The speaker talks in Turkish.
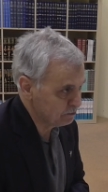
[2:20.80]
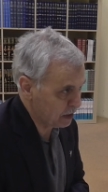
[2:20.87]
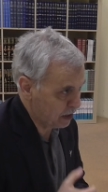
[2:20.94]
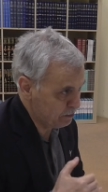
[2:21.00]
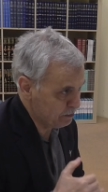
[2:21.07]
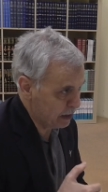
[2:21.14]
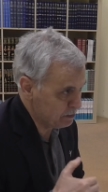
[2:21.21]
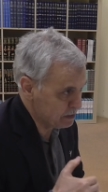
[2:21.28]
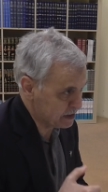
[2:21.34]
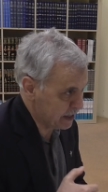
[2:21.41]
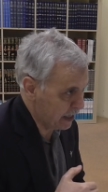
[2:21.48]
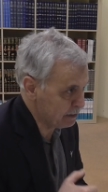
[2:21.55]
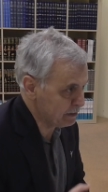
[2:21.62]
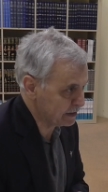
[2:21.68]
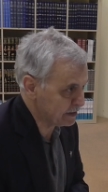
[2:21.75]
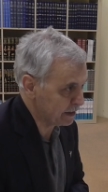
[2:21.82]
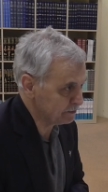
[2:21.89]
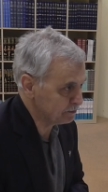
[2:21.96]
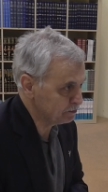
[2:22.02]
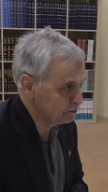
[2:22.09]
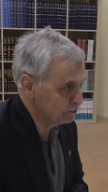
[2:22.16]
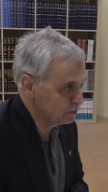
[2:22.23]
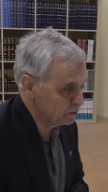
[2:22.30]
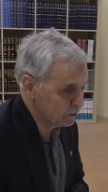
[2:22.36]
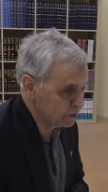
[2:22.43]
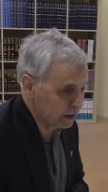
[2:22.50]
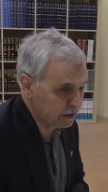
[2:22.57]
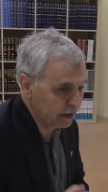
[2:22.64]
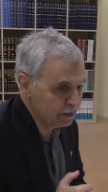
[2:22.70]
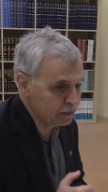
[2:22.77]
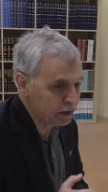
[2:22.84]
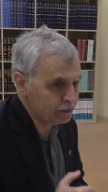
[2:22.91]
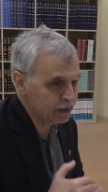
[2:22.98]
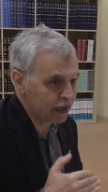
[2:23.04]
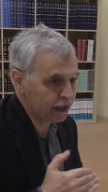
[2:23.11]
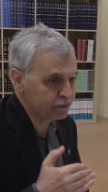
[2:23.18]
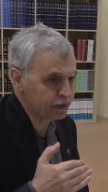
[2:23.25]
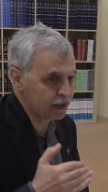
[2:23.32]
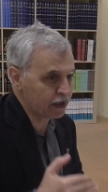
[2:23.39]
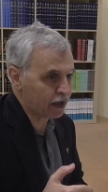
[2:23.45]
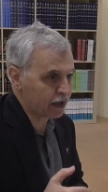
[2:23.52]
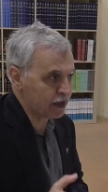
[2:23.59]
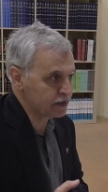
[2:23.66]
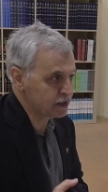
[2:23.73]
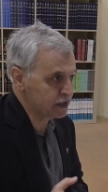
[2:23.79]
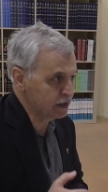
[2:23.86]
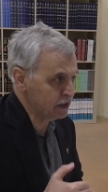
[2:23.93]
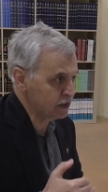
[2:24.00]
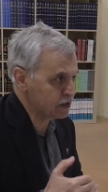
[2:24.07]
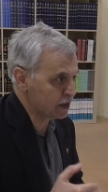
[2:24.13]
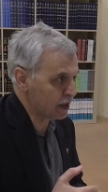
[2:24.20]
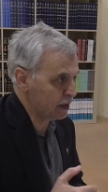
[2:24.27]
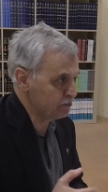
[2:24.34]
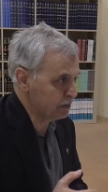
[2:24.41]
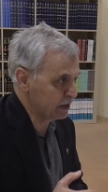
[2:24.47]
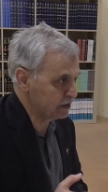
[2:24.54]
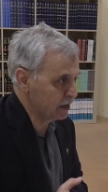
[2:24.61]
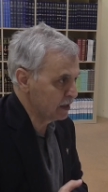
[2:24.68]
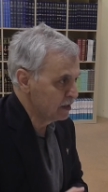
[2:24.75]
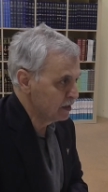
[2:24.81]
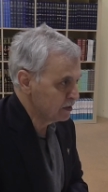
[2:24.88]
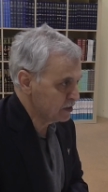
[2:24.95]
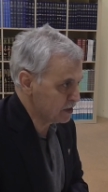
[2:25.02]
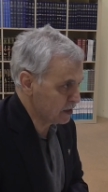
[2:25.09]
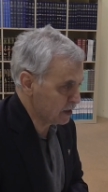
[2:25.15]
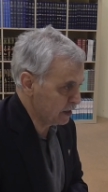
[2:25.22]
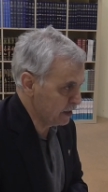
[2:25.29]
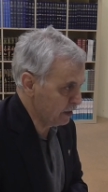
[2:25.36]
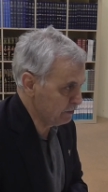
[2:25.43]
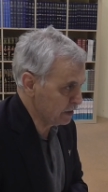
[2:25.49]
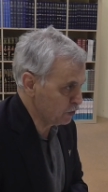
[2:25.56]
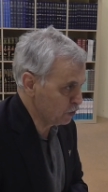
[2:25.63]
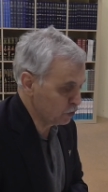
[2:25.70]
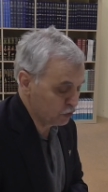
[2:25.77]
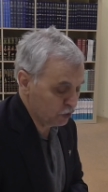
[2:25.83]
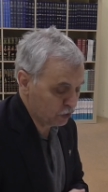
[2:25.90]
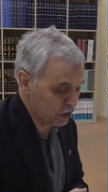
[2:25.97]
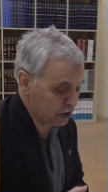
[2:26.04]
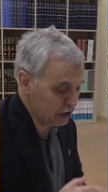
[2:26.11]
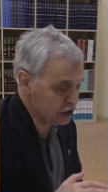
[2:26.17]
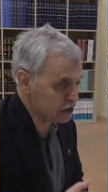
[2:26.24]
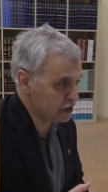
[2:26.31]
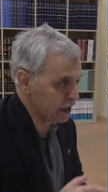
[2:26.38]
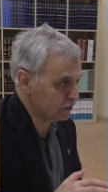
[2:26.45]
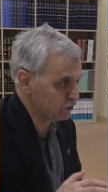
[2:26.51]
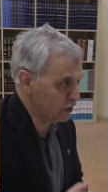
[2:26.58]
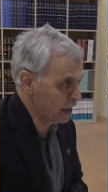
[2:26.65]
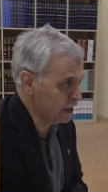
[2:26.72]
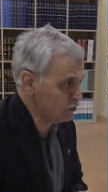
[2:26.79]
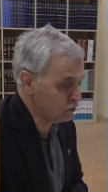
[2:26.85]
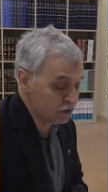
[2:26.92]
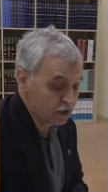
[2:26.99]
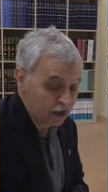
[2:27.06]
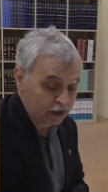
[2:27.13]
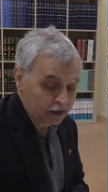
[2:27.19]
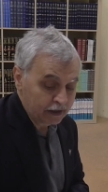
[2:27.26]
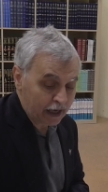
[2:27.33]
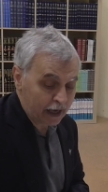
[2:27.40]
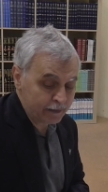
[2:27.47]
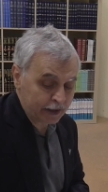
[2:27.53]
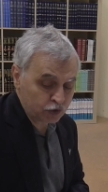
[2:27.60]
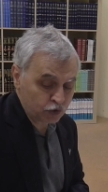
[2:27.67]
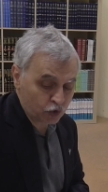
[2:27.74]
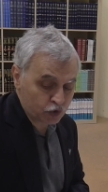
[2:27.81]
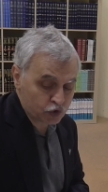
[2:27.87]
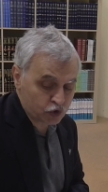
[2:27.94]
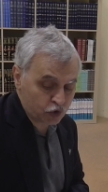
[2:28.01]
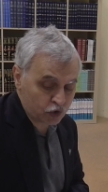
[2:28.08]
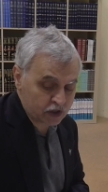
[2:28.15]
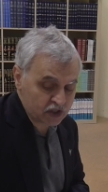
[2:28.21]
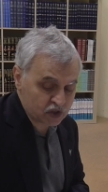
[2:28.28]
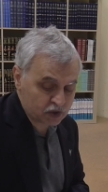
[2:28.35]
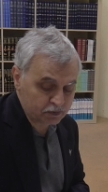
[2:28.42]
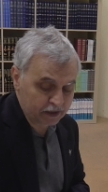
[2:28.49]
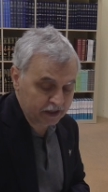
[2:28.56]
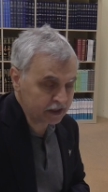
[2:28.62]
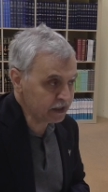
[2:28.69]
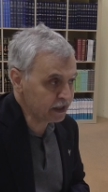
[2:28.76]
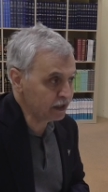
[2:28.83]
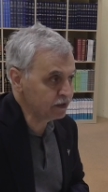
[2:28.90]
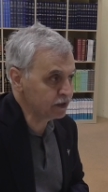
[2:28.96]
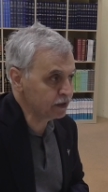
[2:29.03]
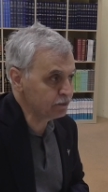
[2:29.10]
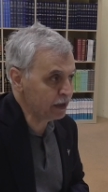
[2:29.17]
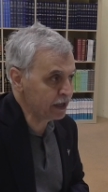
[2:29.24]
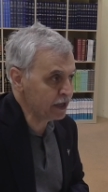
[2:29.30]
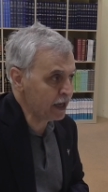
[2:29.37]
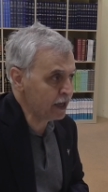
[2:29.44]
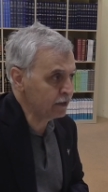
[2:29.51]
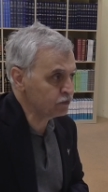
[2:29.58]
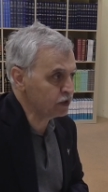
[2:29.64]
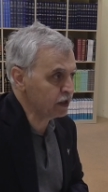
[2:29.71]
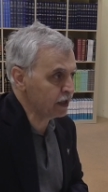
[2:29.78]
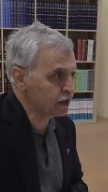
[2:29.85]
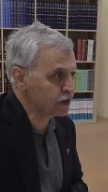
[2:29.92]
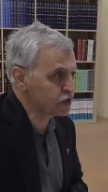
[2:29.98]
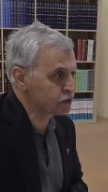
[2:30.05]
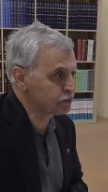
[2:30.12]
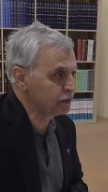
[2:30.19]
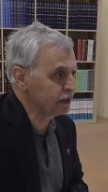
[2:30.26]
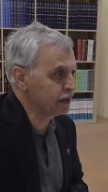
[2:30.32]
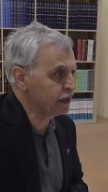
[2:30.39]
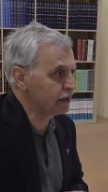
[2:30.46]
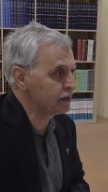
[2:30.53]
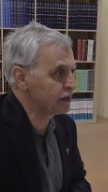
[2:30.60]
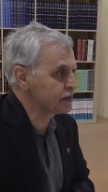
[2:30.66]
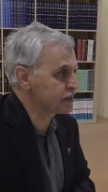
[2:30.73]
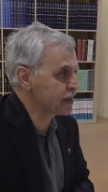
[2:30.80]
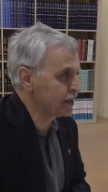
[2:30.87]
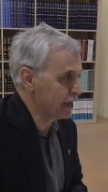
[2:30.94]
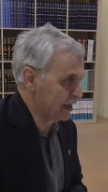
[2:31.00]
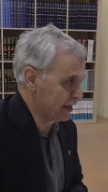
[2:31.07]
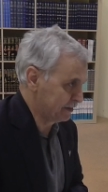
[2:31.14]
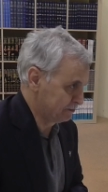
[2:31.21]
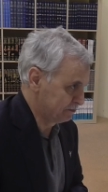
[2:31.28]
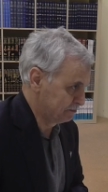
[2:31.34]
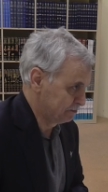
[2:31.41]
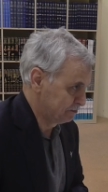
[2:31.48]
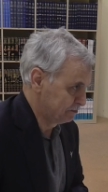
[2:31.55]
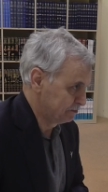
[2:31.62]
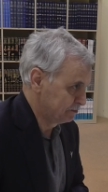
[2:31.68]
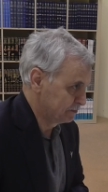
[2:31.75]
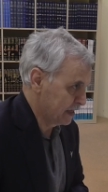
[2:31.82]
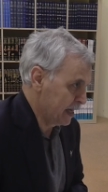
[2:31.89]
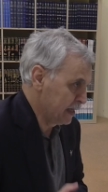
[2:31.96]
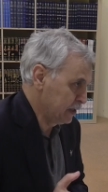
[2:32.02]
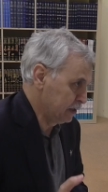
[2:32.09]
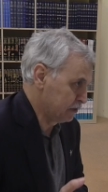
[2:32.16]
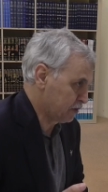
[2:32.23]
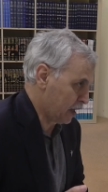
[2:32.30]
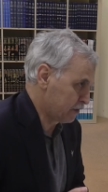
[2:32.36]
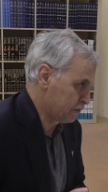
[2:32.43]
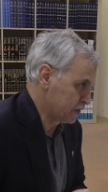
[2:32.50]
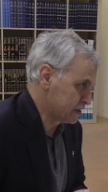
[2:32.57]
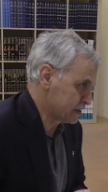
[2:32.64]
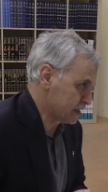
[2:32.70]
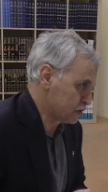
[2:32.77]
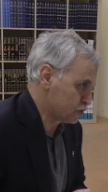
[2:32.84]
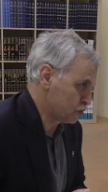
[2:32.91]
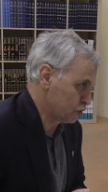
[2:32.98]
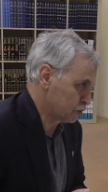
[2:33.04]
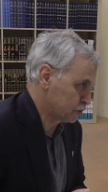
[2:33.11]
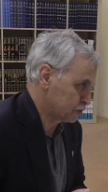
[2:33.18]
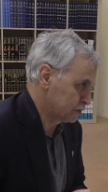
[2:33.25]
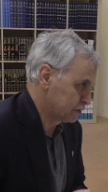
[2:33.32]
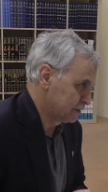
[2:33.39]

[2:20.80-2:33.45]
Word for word: Peygamberimiz gelmeden. Dediğim gibi yani bir araziyi kira, ben, kiraya veriyor. Diyor ki işlet et. Ama diyor şu kısmının geliri bana, diğer kısmının geliri sana. En iyi tarafını seçiyor.